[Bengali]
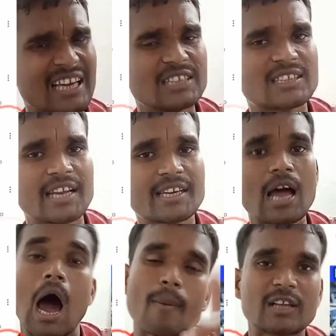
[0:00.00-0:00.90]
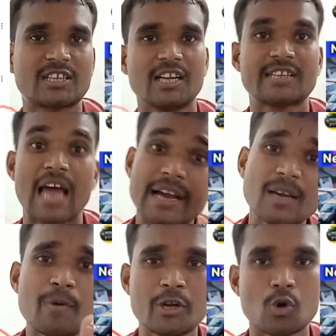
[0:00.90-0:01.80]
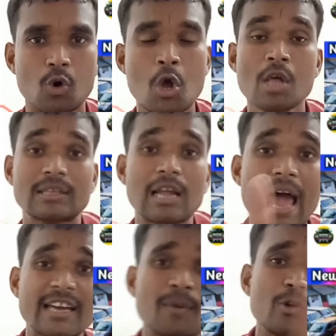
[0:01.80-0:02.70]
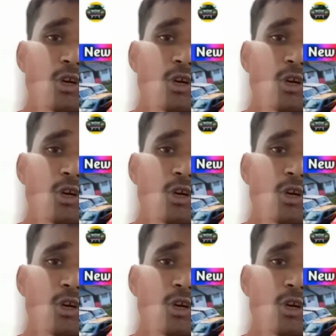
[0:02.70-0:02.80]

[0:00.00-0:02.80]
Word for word: না তেইশ তারিখে আবার ছেড়েছে একই ভিডিও তাহলে একই